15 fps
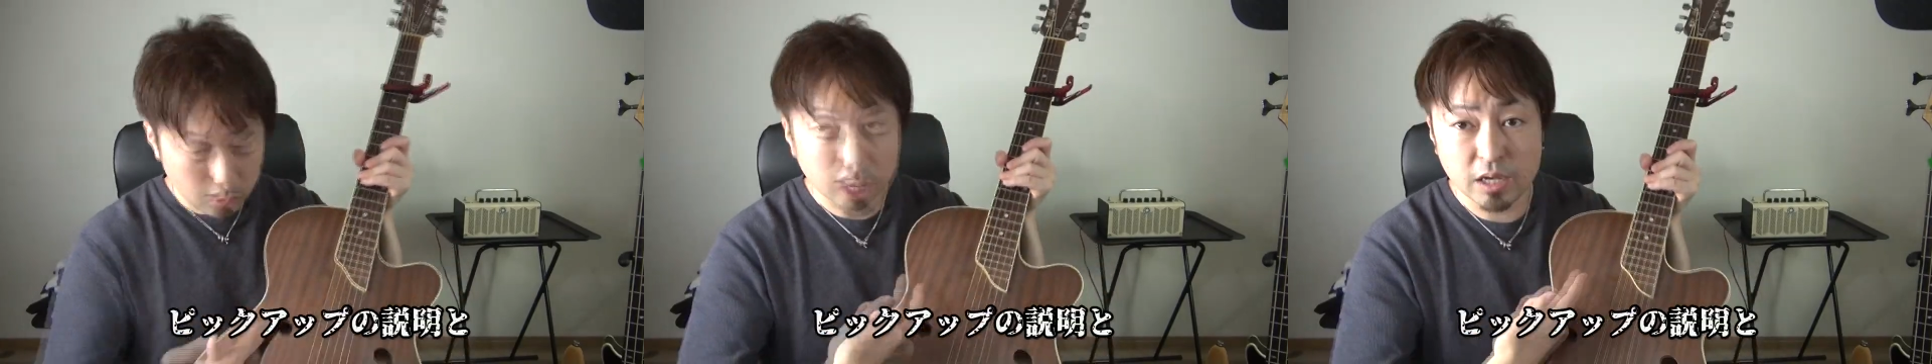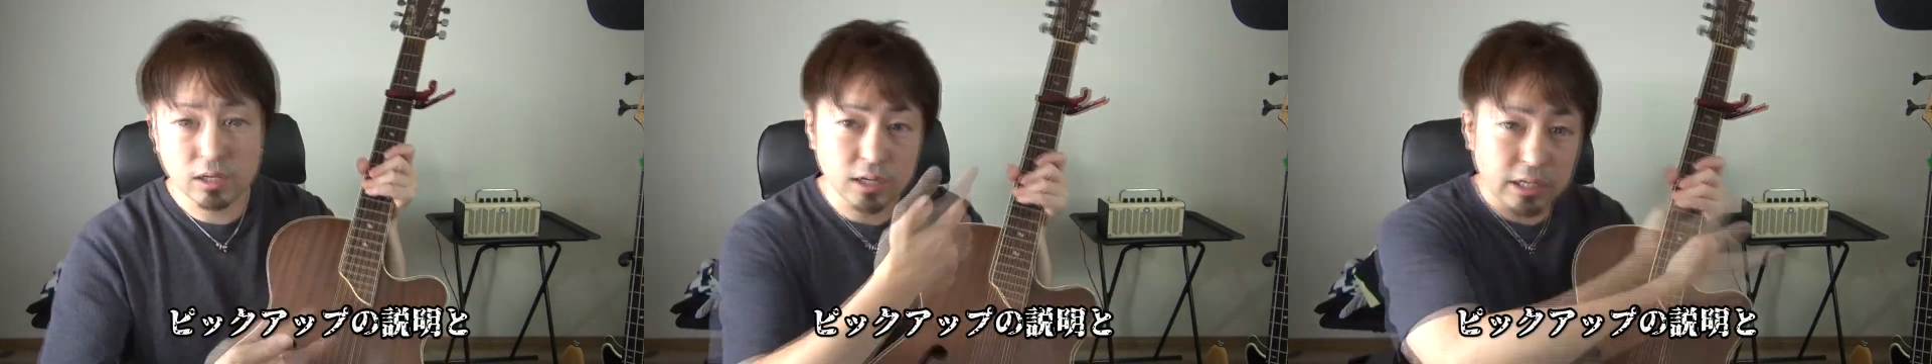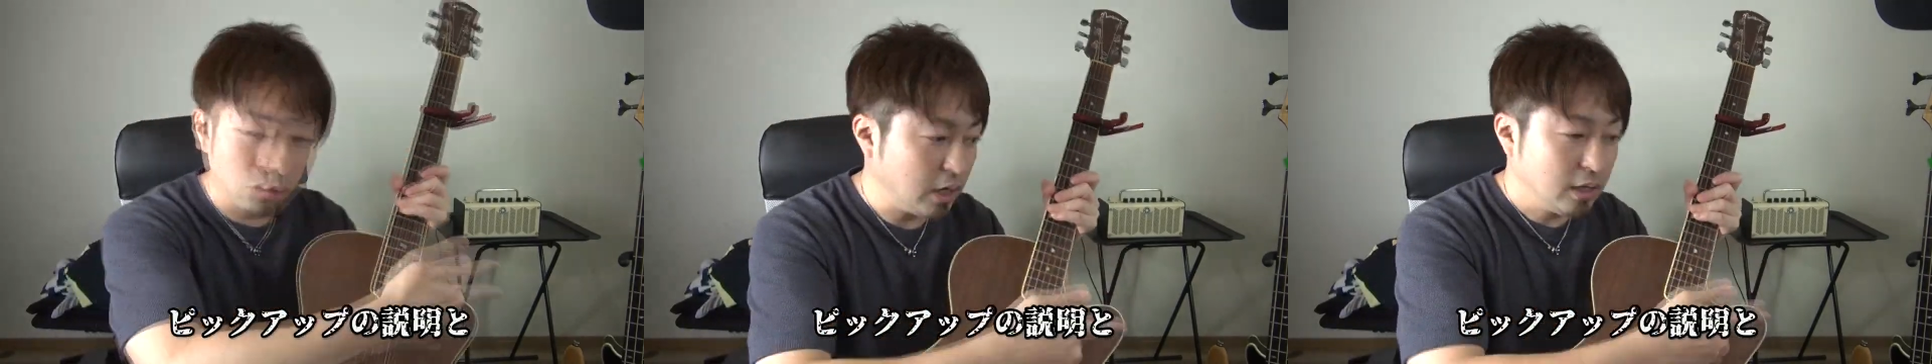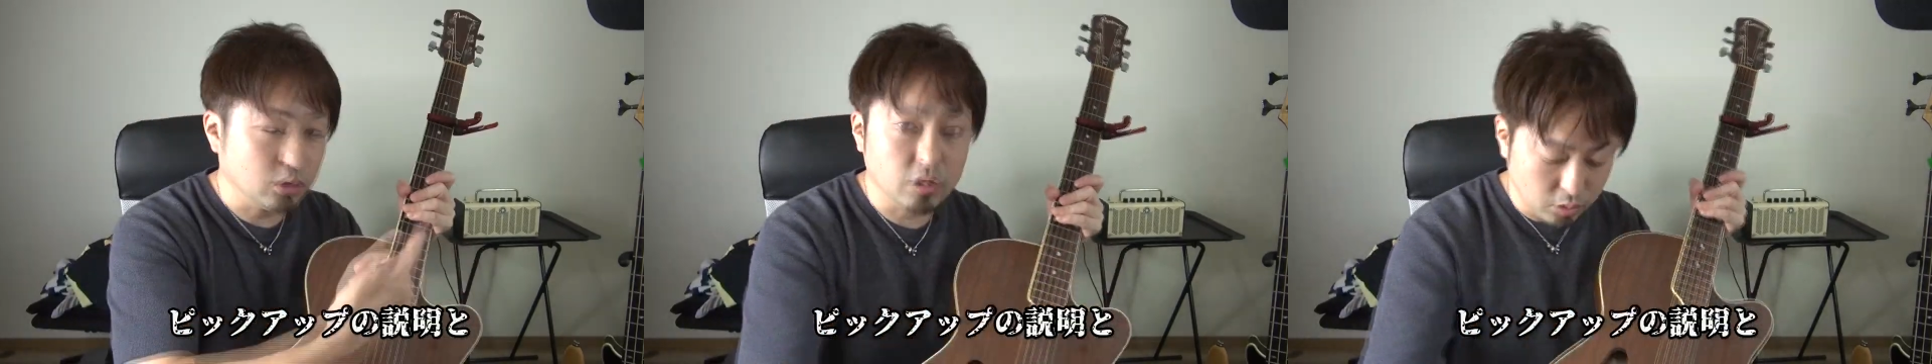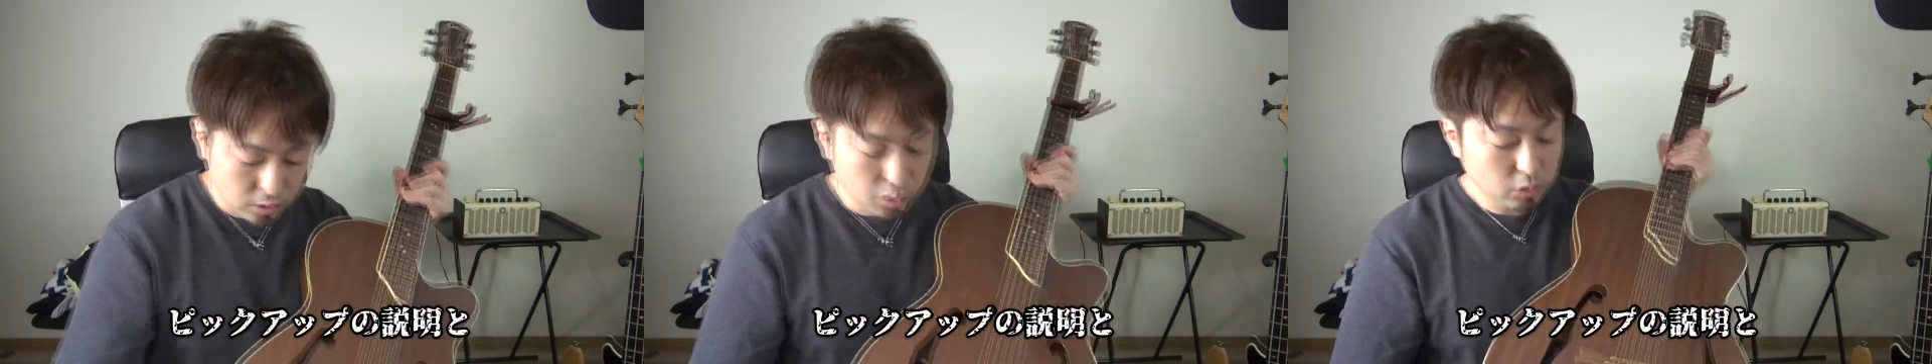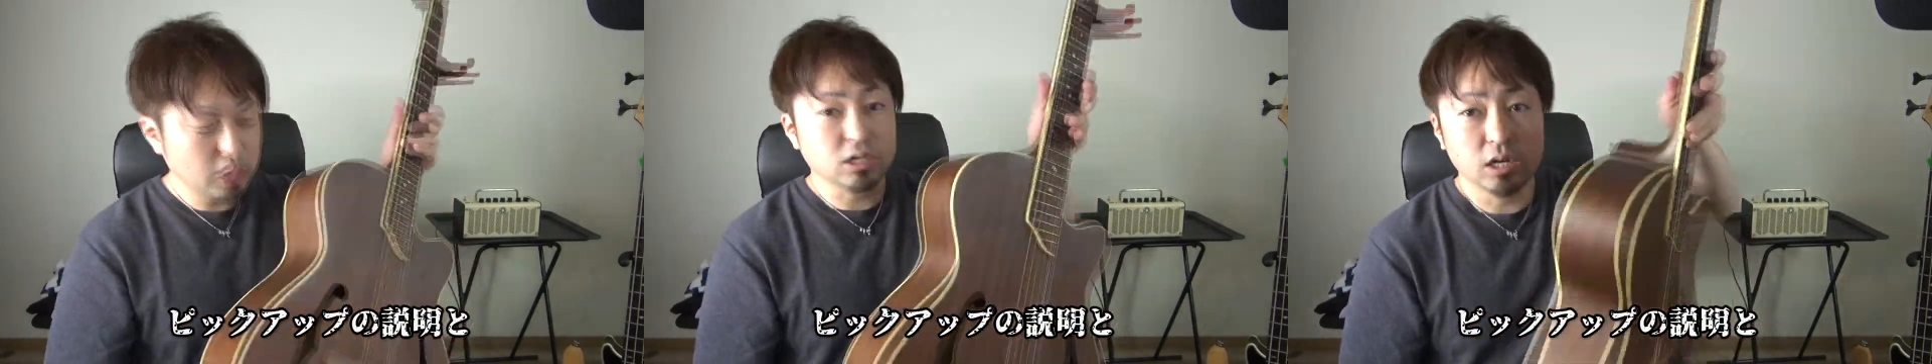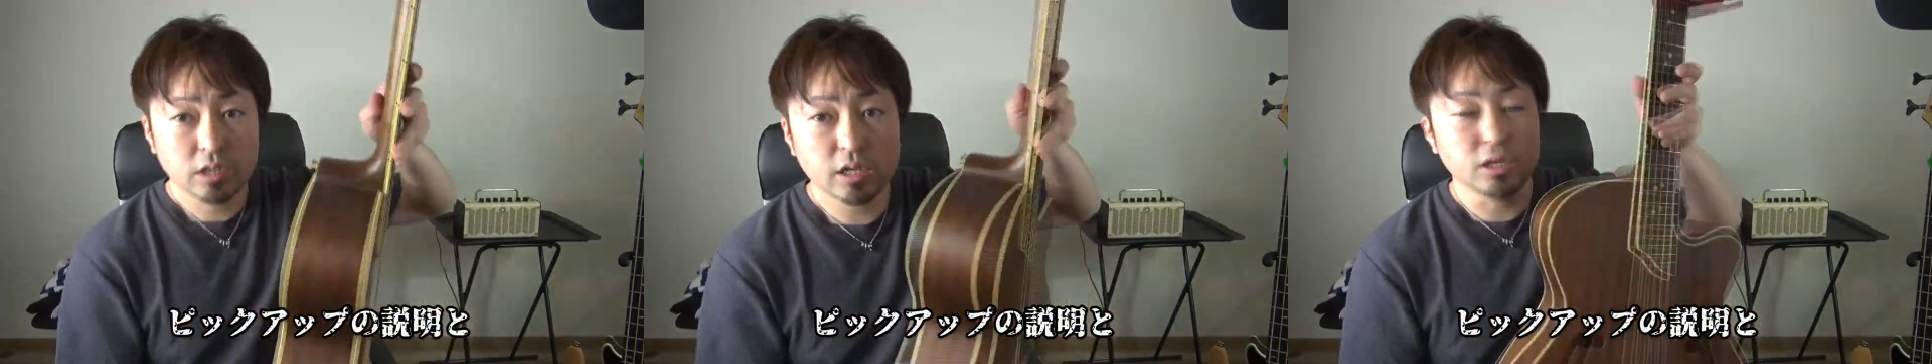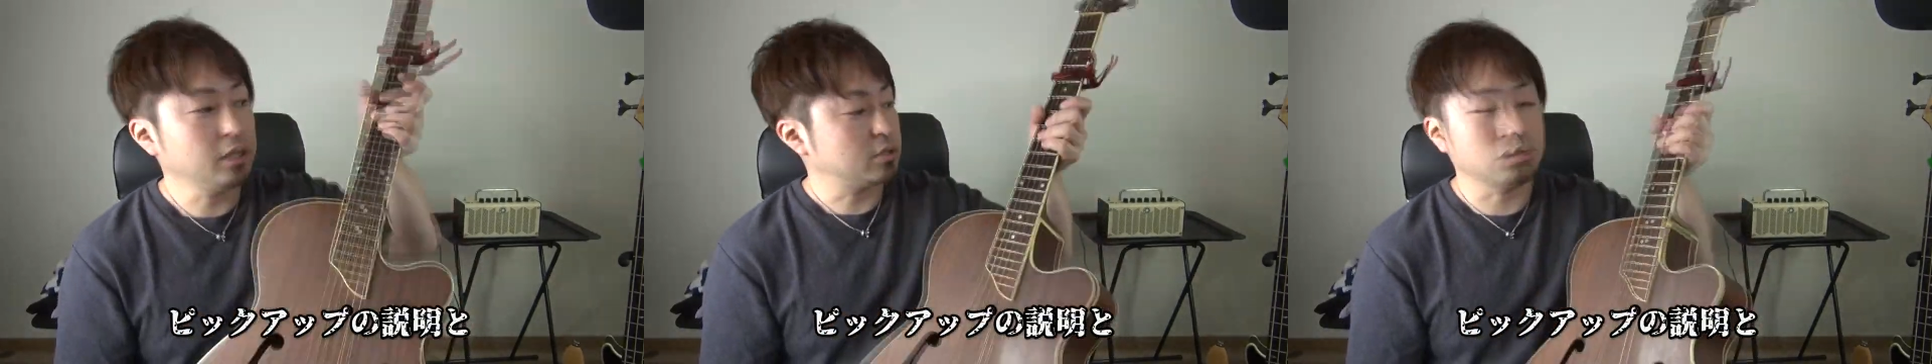で、実はまあ、
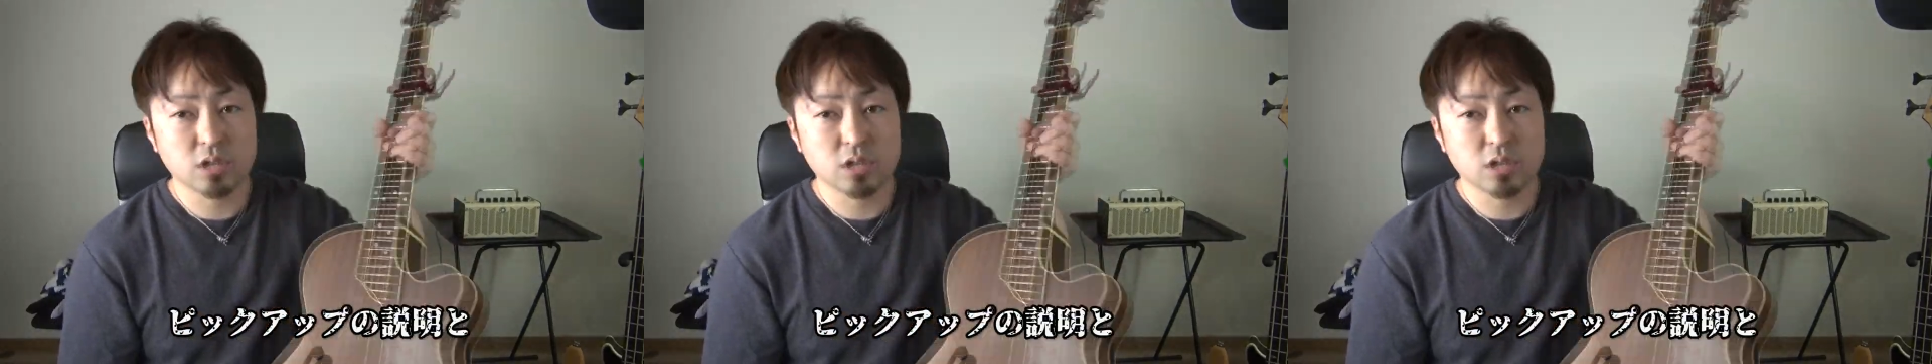私